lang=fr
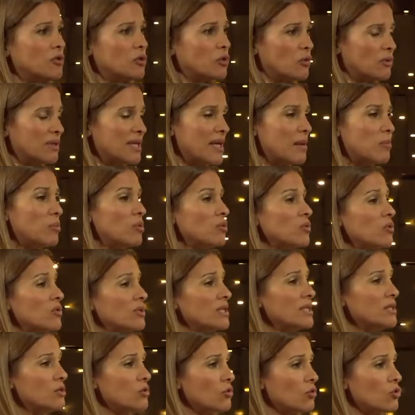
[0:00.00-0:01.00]
qu'on a abandonnés
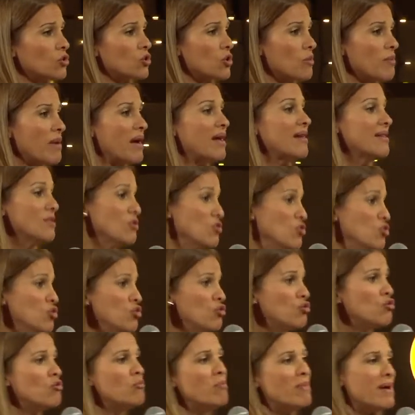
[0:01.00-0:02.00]
sur le chemin,
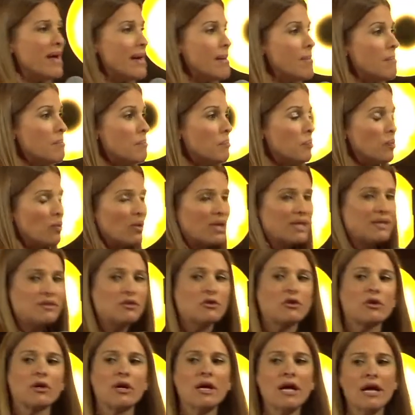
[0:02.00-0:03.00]
nous-mêmes, pour
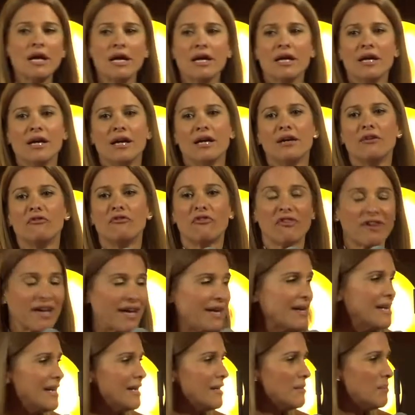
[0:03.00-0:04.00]
être
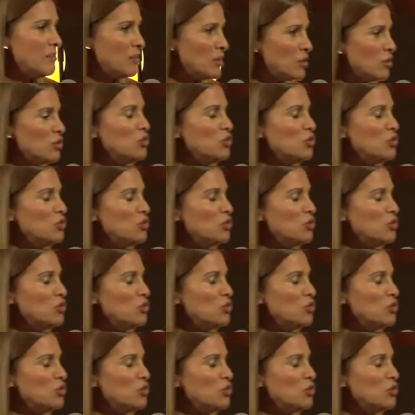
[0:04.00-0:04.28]
vraiment